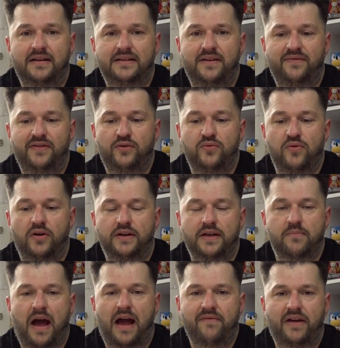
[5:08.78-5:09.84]
die Figuren
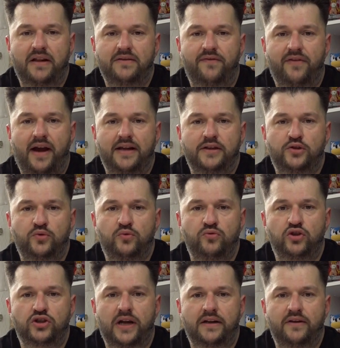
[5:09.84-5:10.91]
im einwandfreien
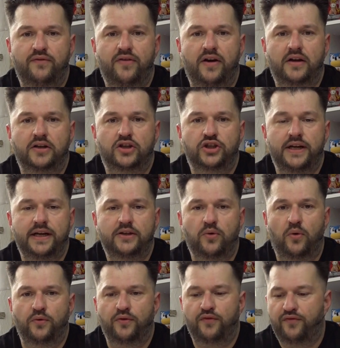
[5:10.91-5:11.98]
Zustand verschickt
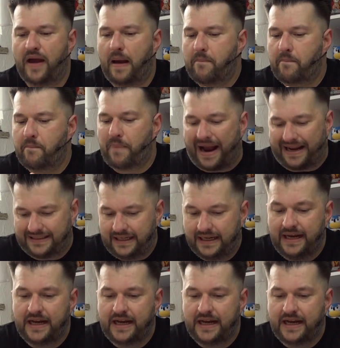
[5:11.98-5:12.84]
und verpackt.